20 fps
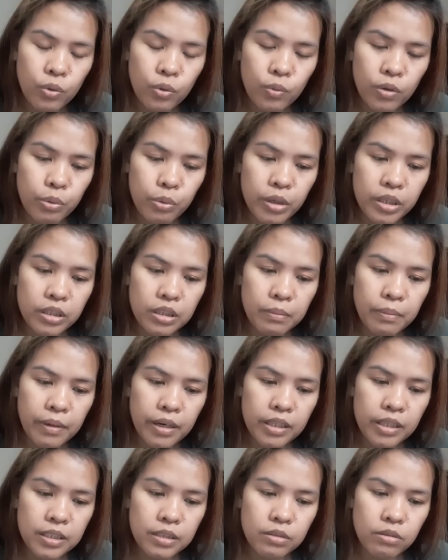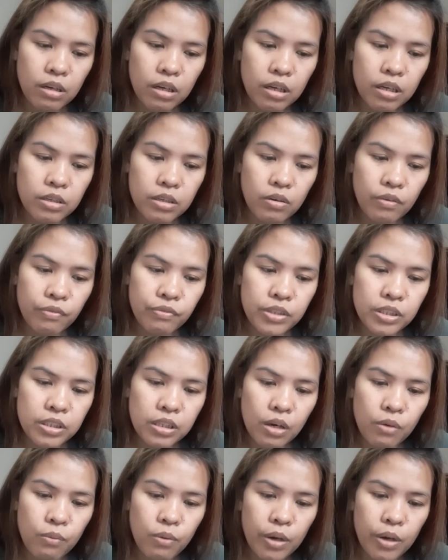Huawei device to an
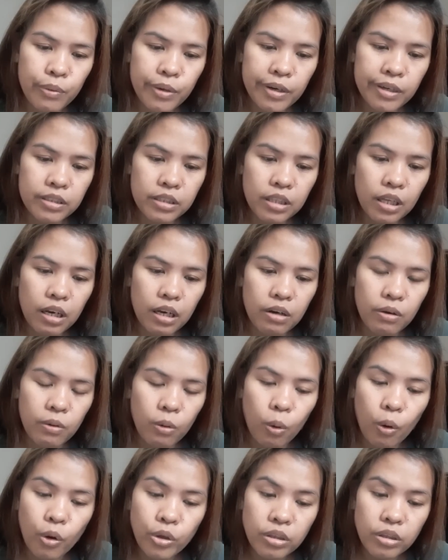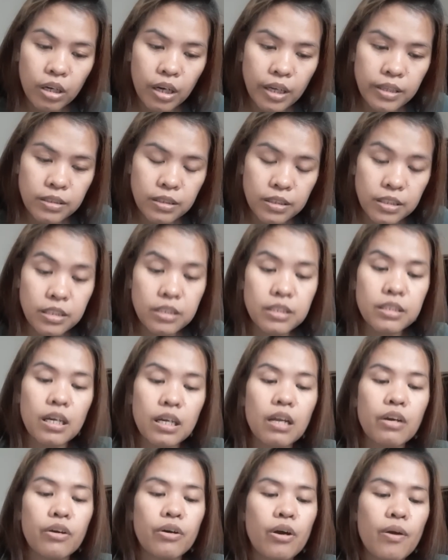official Huawei retailer or authorized
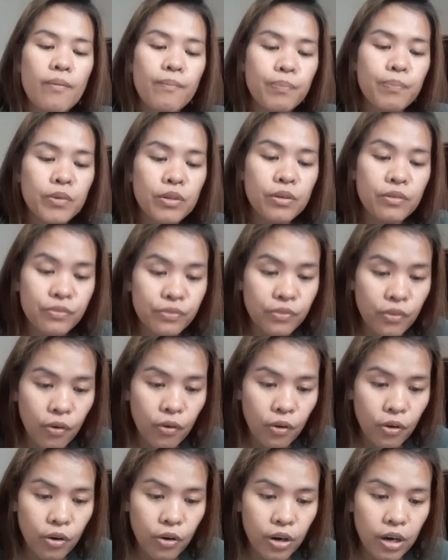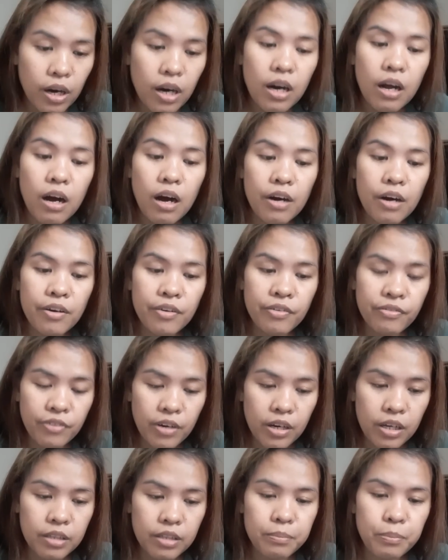seller for a
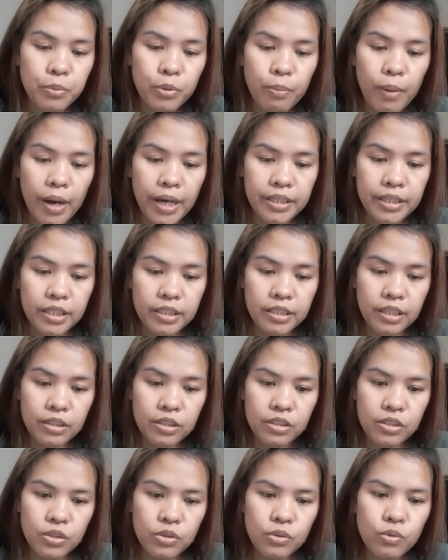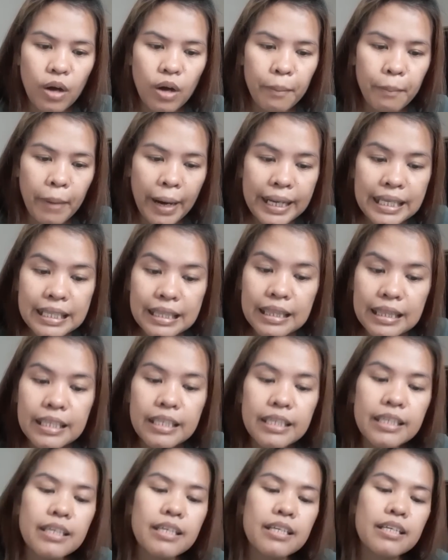refund provided that you
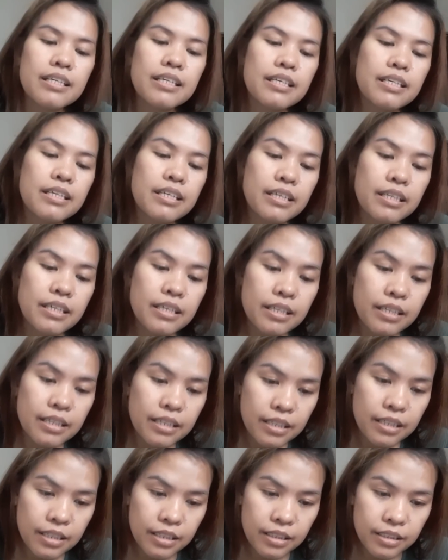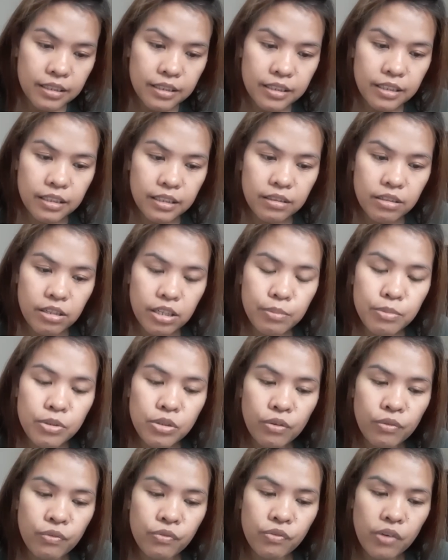abidly the terms
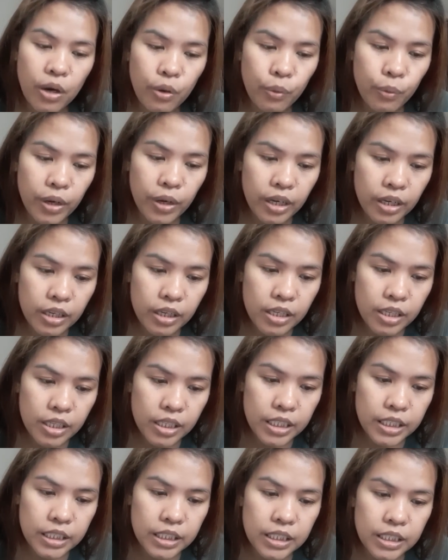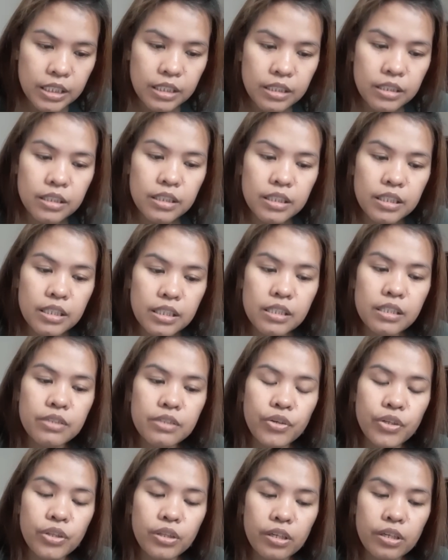of Huawei is
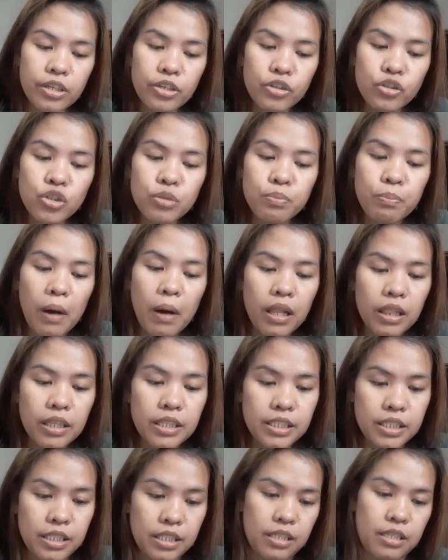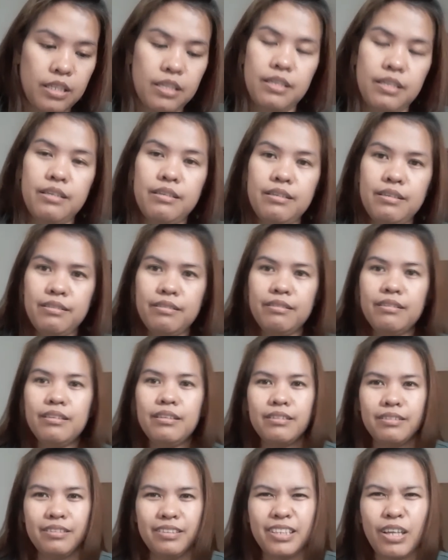returns policy.
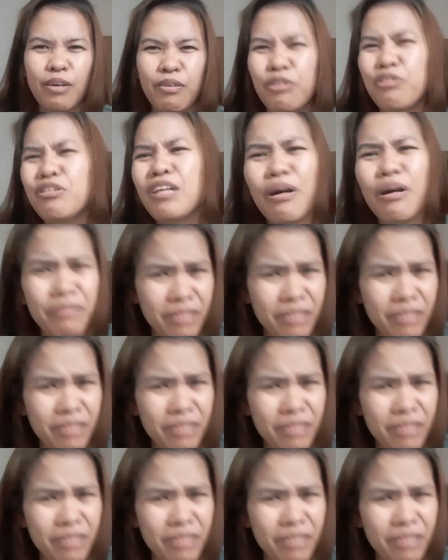Ano daw, ano daw?